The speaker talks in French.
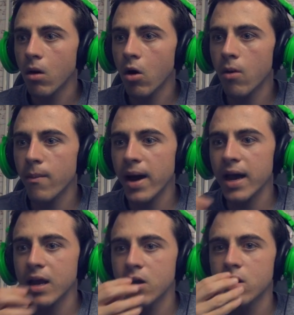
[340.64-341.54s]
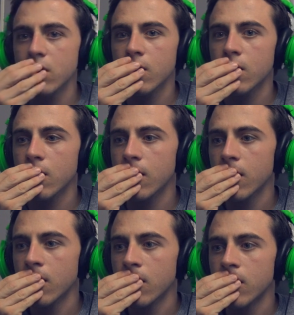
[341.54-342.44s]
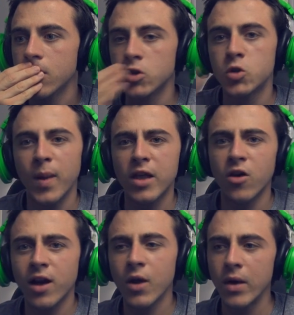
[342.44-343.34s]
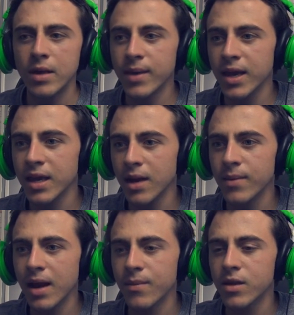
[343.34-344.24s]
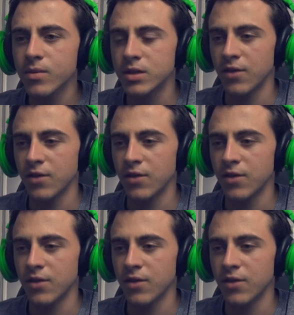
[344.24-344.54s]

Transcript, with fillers: Oh my god je suis pas un anglais ou un américain, mais là, mais non, mais